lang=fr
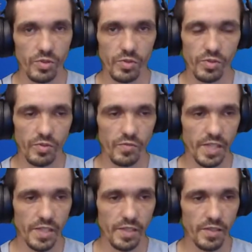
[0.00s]
de
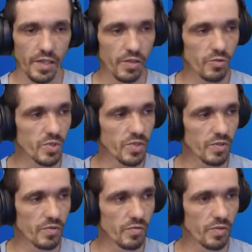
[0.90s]
Vénard à 800
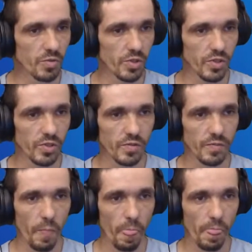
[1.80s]
V-Bucks.
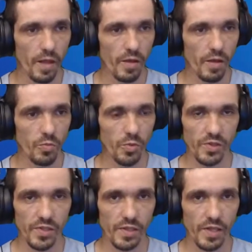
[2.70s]

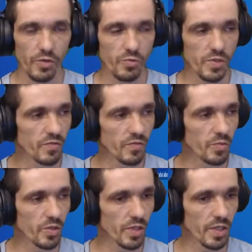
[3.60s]
Opportun à 800
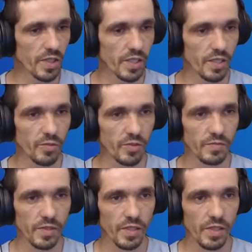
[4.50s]
V-Bucks également.
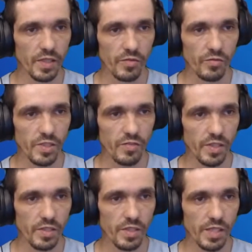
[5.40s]
Vous avez
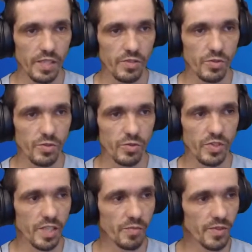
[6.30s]
les yeux
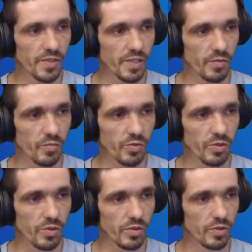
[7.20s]
diamantins
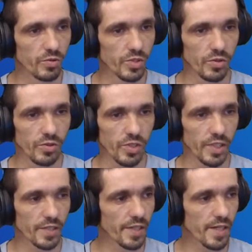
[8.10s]
pour l'outil de
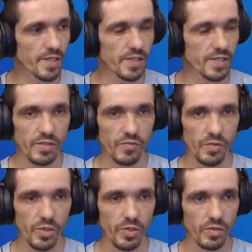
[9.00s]
collecte à 500
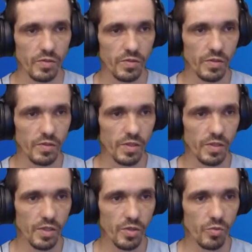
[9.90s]
V-Bucks.
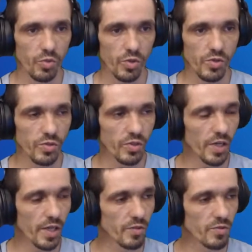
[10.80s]
Bourse d'or
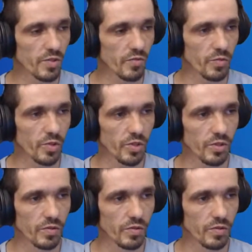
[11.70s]
à 200 V-Bucks.